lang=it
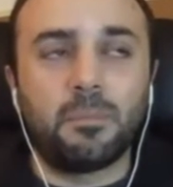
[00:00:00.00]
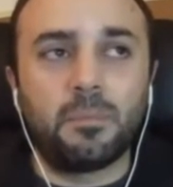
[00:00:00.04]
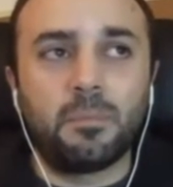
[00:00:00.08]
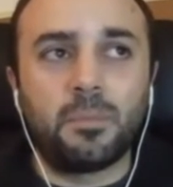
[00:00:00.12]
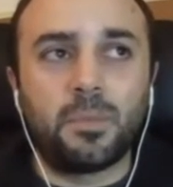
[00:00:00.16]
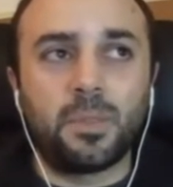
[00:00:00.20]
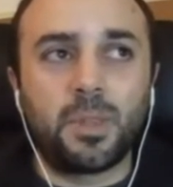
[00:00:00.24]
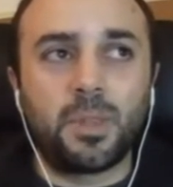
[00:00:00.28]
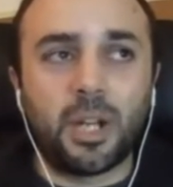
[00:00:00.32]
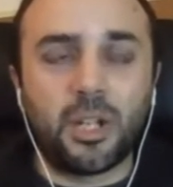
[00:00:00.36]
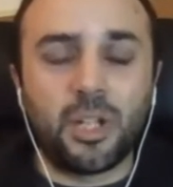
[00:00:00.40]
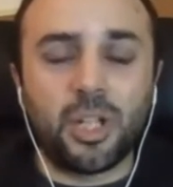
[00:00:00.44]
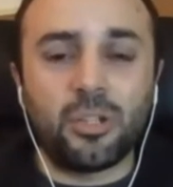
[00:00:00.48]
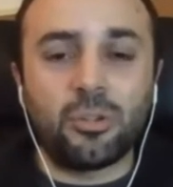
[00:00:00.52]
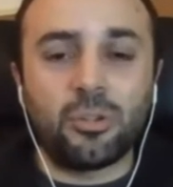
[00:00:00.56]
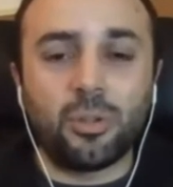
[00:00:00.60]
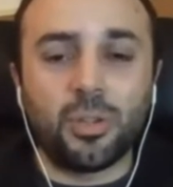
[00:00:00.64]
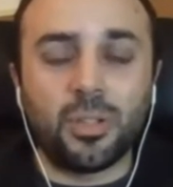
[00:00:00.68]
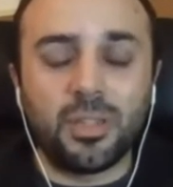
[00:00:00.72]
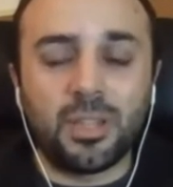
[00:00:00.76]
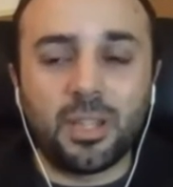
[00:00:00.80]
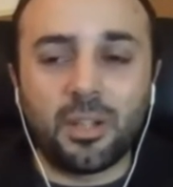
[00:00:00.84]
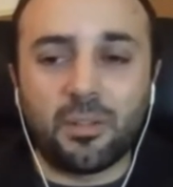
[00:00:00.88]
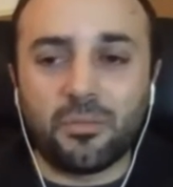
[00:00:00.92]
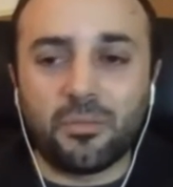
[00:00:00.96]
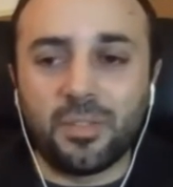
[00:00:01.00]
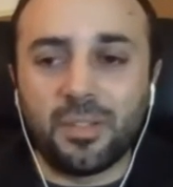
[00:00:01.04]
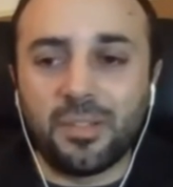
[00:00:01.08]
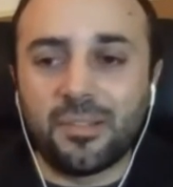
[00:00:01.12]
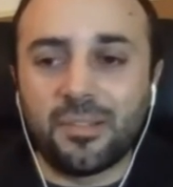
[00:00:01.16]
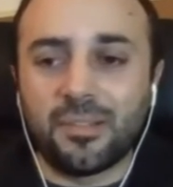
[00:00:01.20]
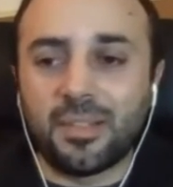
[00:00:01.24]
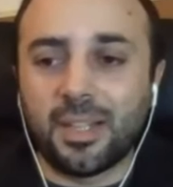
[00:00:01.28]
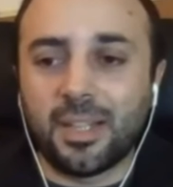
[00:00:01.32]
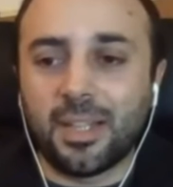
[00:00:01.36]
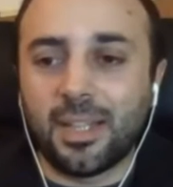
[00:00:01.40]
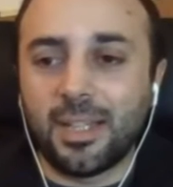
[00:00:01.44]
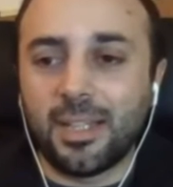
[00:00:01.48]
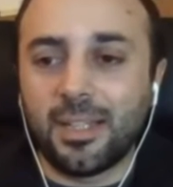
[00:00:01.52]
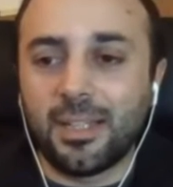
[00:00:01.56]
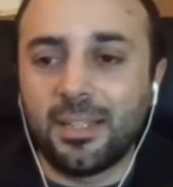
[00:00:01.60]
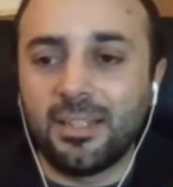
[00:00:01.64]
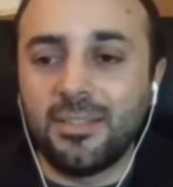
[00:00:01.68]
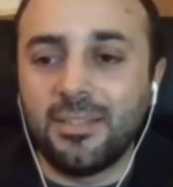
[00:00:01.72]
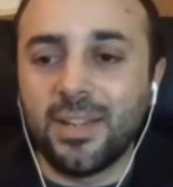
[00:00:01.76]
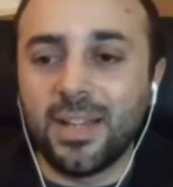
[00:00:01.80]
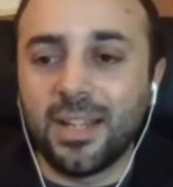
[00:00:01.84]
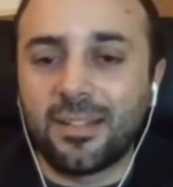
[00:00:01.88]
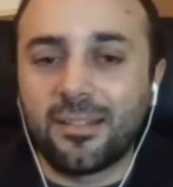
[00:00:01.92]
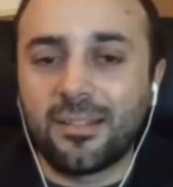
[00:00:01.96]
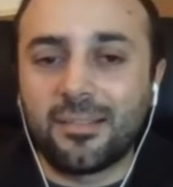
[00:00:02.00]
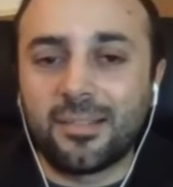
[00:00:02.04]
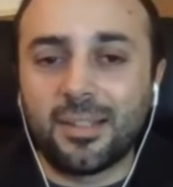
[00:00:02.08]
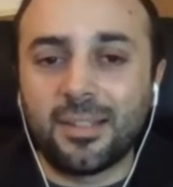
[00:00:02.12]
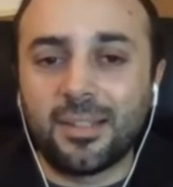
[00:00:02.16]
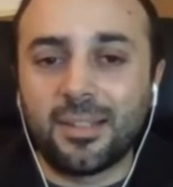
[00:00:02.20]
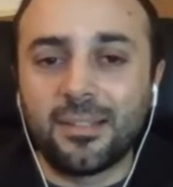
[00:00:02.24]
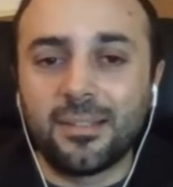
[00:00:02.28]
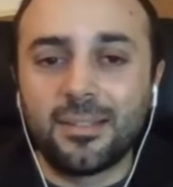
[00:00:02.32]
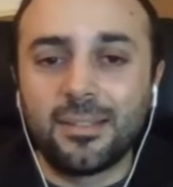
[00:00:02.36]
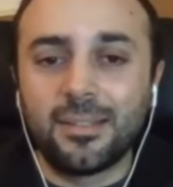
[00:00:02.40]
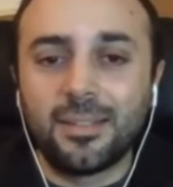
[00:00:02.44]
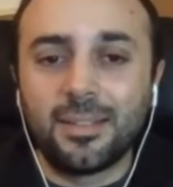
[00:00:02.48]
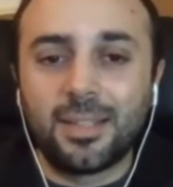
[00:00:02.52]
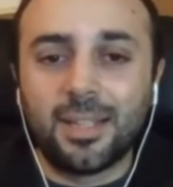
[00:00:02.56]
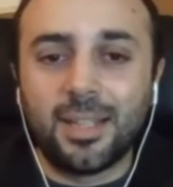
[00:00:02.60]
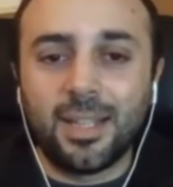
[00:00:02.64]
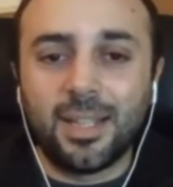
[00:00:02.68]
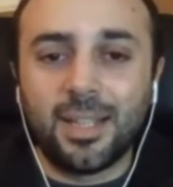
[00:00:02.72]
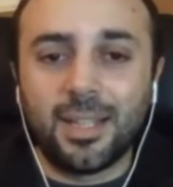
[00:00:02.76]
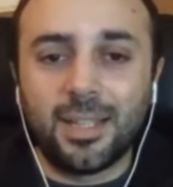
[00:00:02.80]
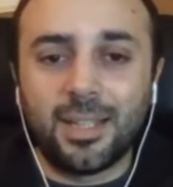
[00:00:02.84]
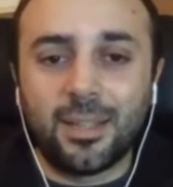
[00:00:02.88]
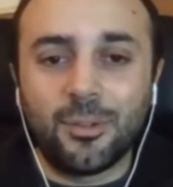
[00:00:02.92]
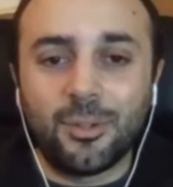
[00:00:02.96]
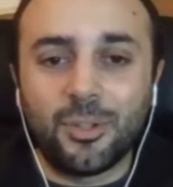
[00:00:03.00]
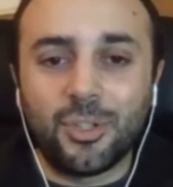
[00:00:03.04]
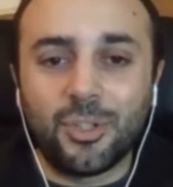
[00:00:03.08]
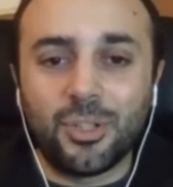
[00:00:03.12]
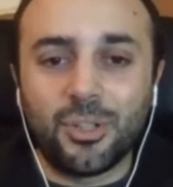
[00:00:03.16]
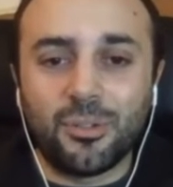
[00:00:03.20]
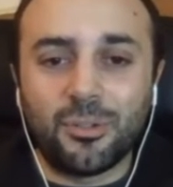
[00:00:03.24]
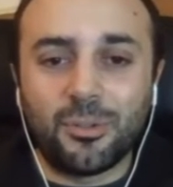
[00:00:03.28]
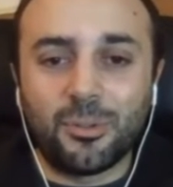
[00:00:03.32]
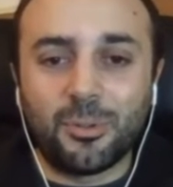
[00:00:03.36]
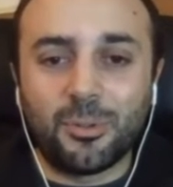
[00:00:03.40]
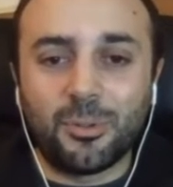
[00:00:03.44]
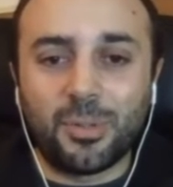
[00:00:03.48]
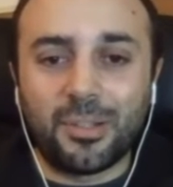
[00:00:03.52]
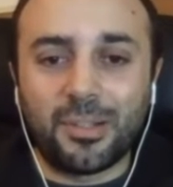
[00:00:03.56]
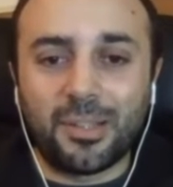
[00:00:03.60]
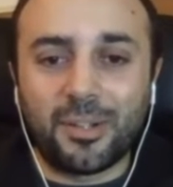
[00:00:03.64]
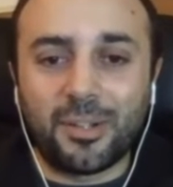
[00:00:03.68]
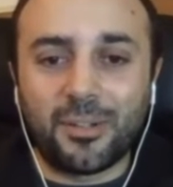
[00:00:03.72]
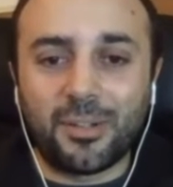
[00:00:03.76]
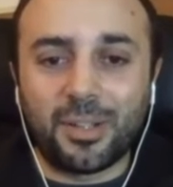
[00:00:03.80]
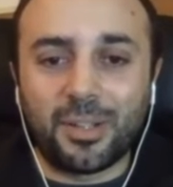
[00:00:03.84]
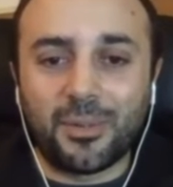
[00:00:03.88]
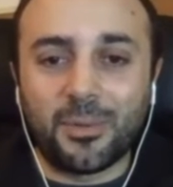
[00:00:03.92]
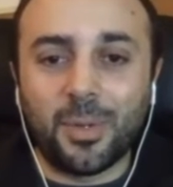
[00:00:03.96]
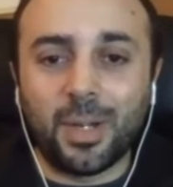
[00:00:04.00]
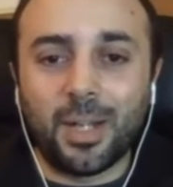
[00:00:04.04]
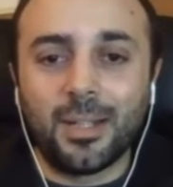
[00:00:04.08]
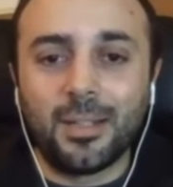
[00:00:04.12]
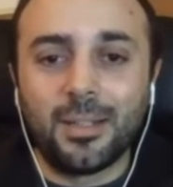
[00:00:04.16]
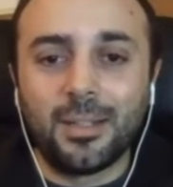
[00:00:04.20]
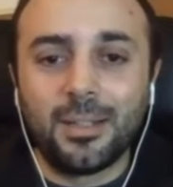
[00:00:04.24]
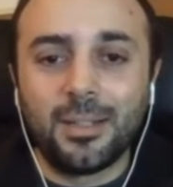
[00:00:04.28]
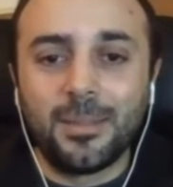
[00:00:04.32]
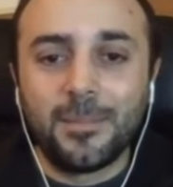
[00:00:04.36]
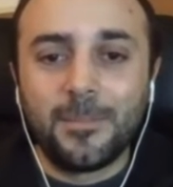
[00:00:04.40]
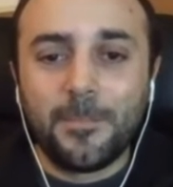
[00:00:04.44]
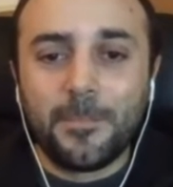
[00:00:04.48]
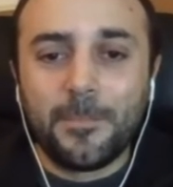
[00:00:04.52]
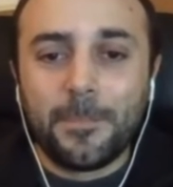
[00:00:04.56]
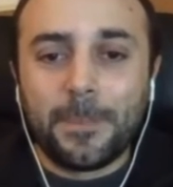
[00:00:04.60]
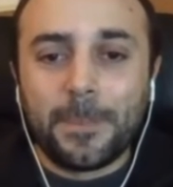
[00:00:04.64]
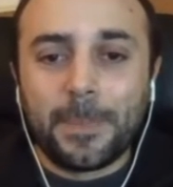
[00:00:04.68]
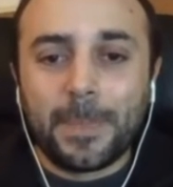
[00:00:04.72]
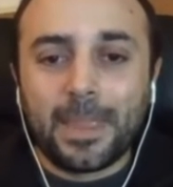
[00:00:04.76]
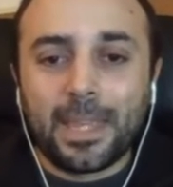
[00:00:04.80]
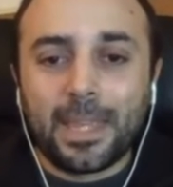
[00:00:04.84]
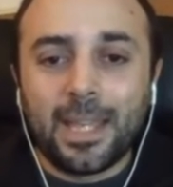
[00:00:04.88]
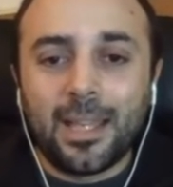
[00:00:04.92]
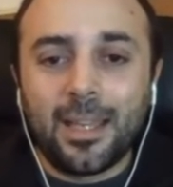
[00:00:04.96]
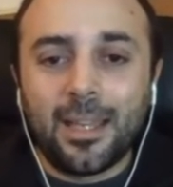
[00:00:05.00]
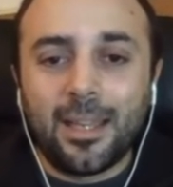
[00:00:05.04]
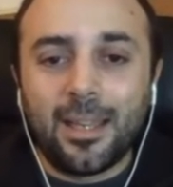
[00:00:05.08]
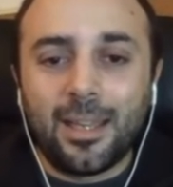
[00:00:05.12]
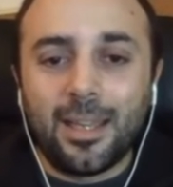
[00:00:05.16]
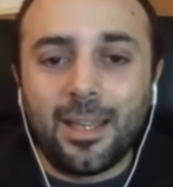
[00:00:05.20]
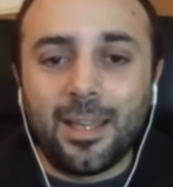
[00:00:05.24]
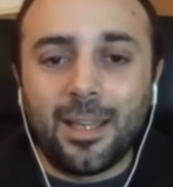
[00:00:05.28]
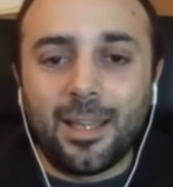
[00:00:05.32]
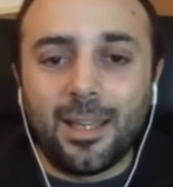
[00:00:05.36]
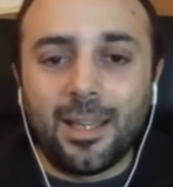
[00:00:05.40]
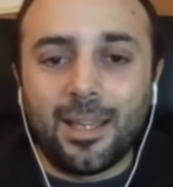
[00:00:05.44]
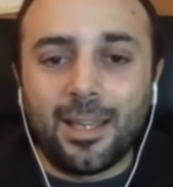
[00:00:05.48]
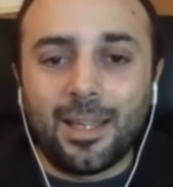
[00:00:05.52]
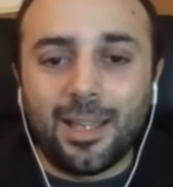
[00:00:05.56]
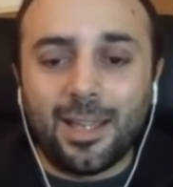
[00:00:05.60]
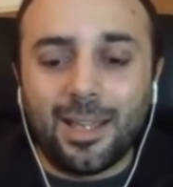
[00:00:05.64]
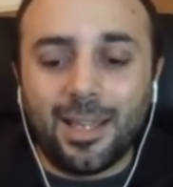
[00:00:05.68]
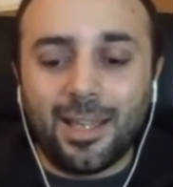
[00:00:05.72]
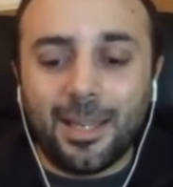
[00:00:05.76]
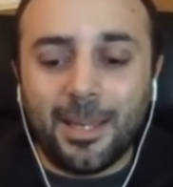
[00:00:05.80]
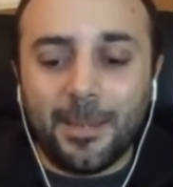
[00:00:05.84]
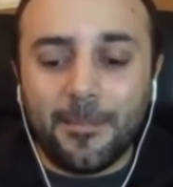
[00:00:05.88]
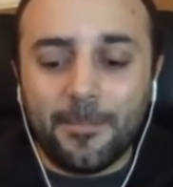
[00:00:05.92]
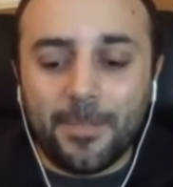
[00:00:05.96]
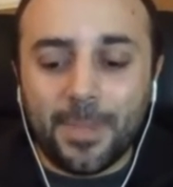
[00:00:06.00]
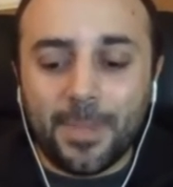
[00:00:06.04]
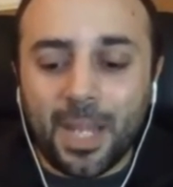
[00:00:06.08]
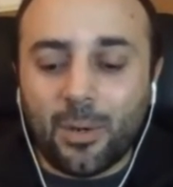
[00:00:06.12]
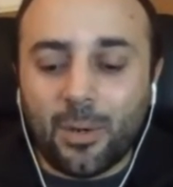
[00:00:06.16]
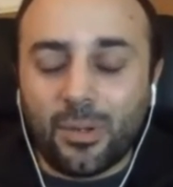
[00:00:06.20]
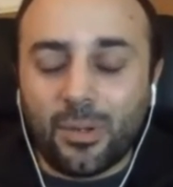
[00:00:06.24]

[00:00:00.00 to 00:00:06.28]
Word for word: 300 interviste diverse che, che uscirono su questa cosa qua. E, e, questo